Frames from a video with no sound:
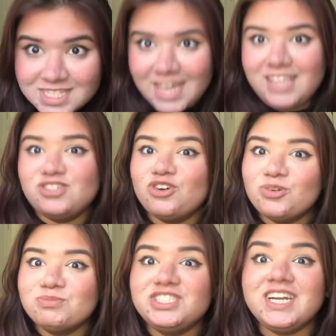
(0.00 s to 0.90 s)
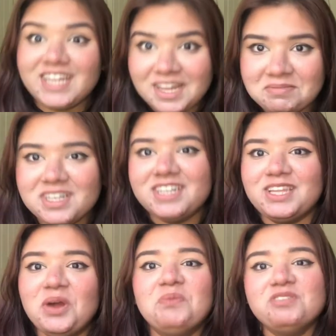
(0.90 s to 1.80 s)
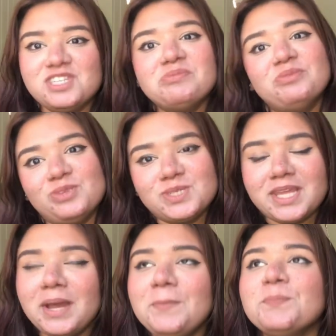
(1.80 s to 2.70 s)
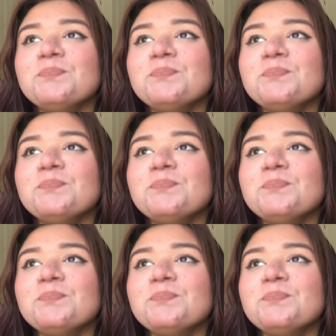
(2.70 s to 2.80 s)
से जो मुझे डीएम करते हैं और मुझसे पूछते हैं